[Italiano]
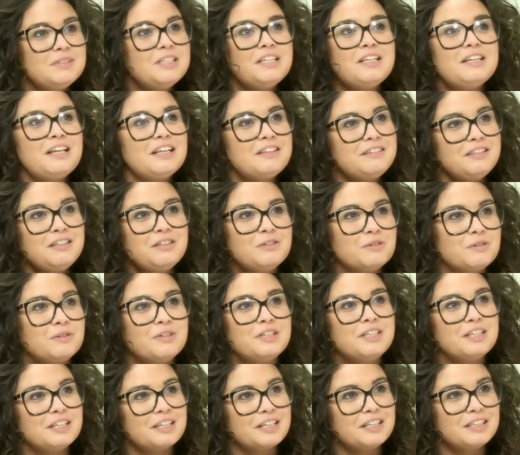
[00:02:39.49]
In latino
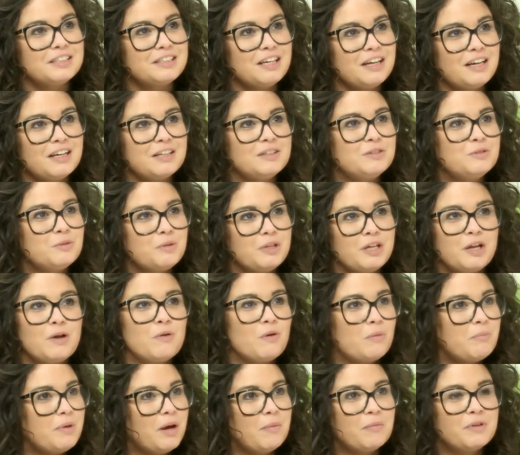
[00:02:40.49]
in realtà noi
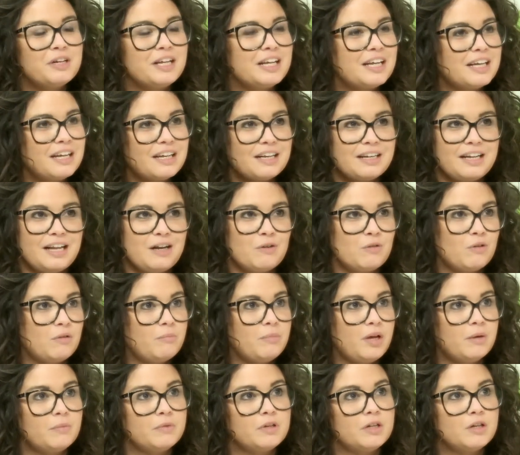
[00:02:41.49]
lo abbiamo nel carrello, lo
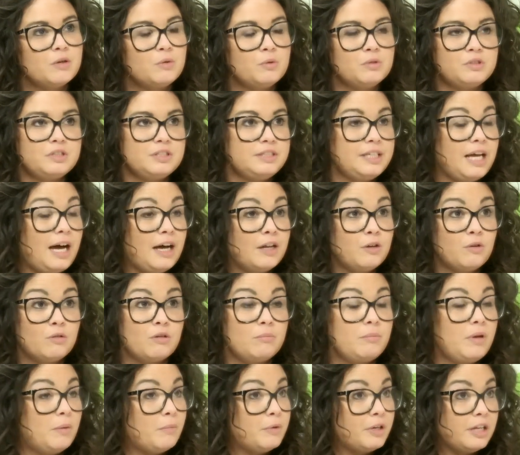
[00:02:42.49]
abbiamo nel quotidiano, lo
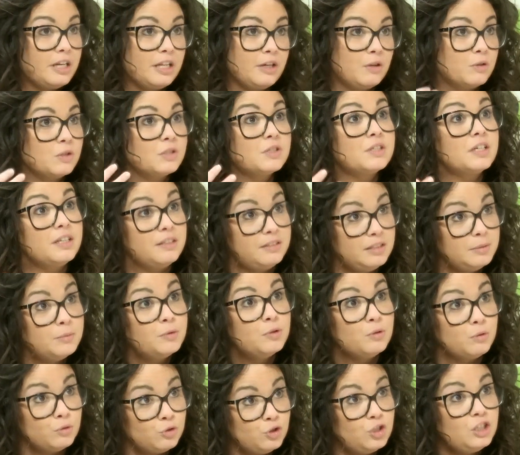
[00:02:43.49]
abbiamo nelle nostre
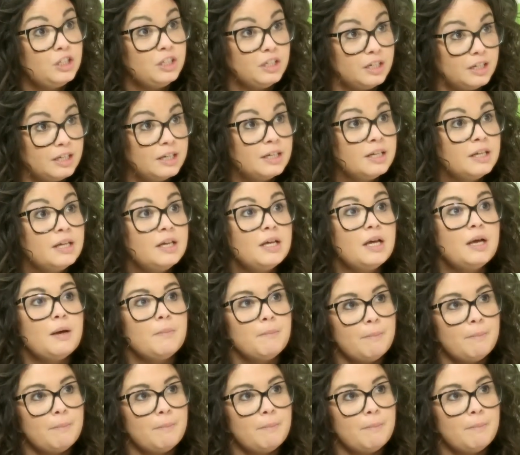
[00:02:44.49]
etimologie,